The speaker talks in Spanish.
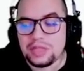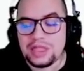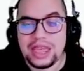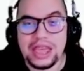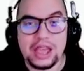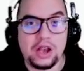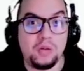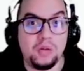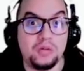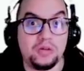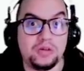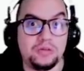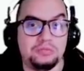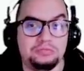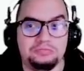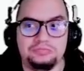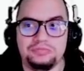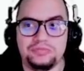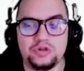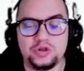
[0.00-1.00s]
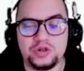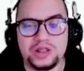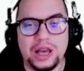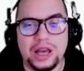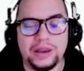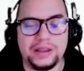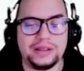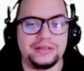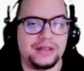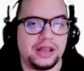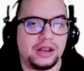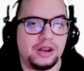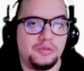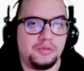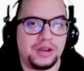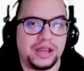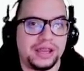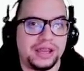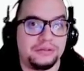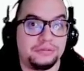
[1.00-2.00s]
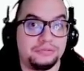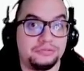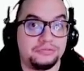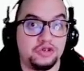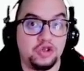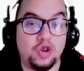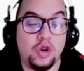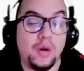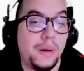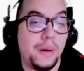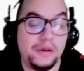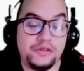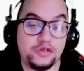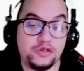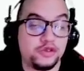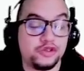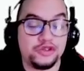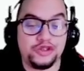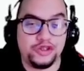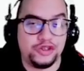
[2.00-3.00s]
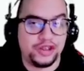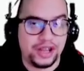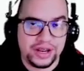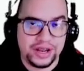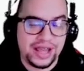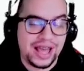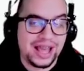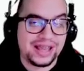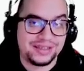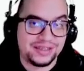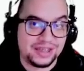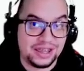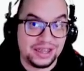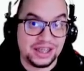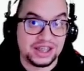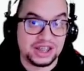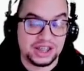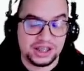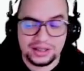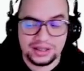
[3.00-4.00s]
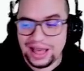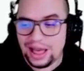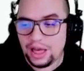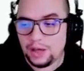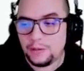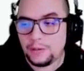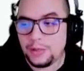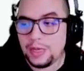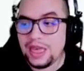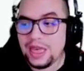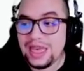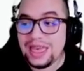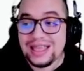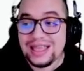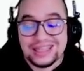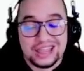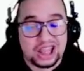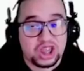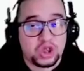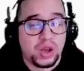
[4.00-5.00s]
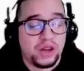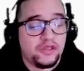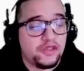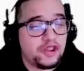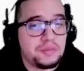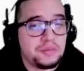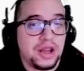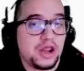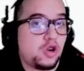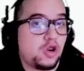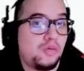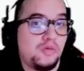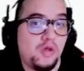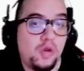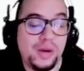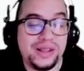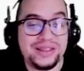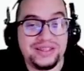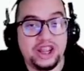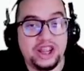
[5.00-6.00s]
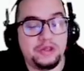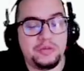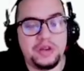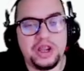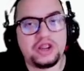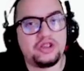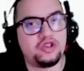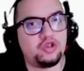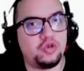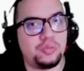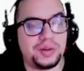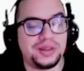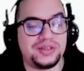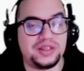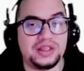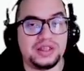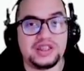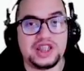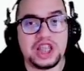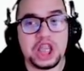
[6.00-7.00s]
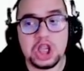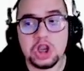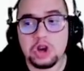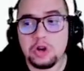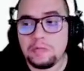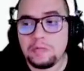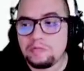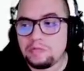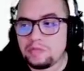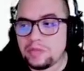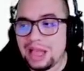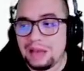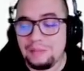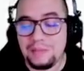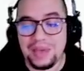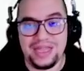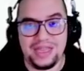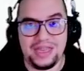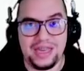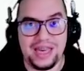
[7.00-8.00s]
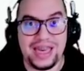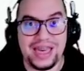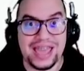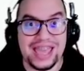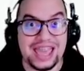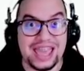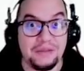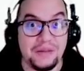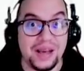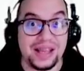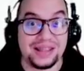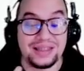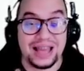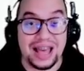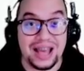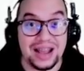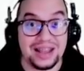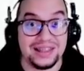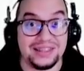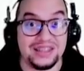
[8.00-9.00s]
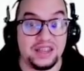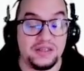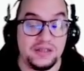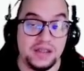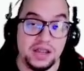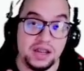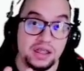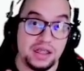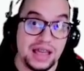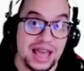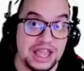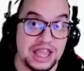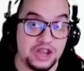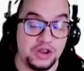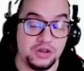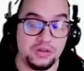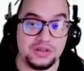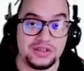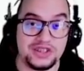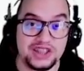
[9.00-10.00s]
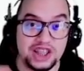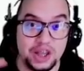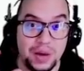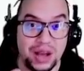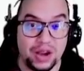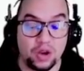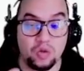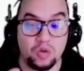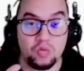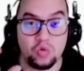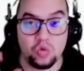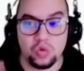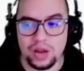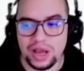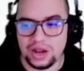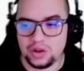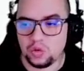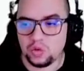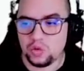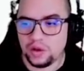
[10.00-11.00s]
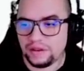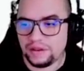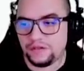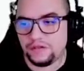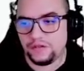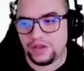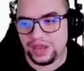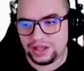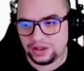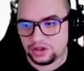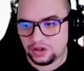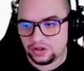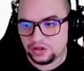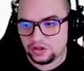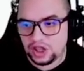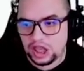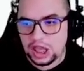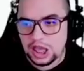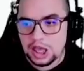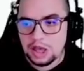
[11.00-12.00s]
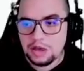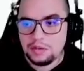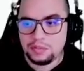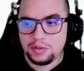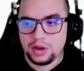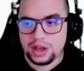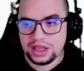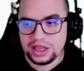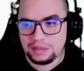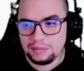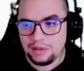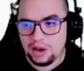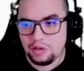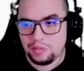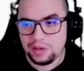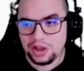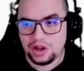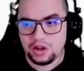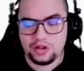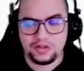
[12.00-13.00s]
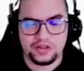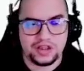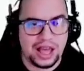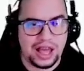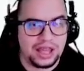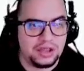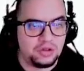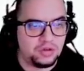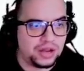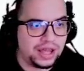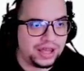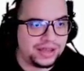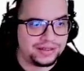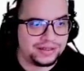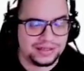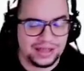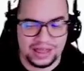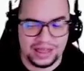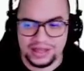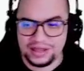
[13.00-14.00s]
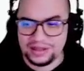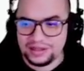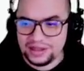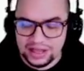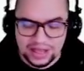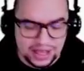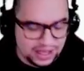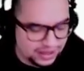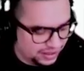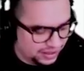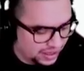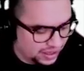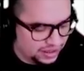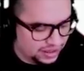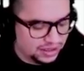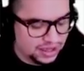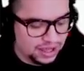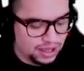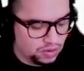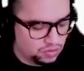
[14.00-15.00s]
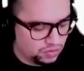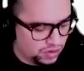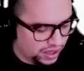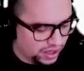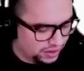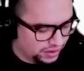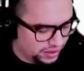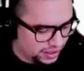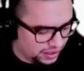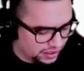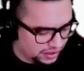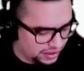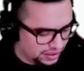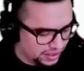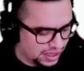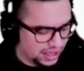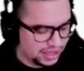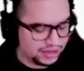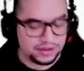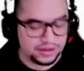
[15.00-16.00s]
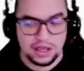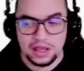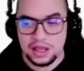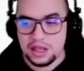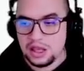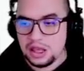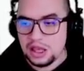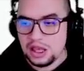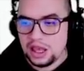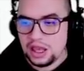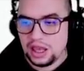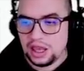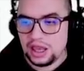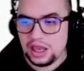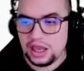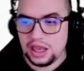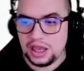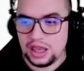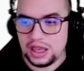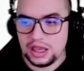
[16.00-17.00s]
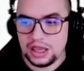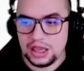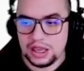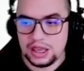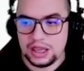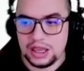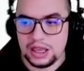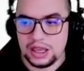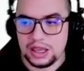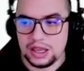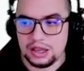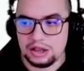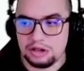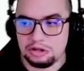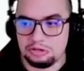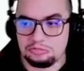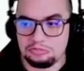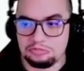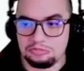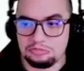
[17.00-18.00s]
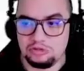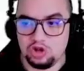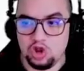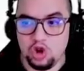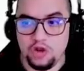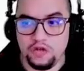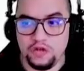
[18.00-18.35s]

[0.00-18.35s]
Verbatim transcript: Es como, tú sabes, es como que no va a funcionar así de chetado. De todas formas, ¿cómo va a servir? Súper sencillo a medida de que vas a recibir daño, se va a acumular un efecto, ¿sí? Por aquí más o menos hay unas estadísticas, gente, unas estadísticas eh, no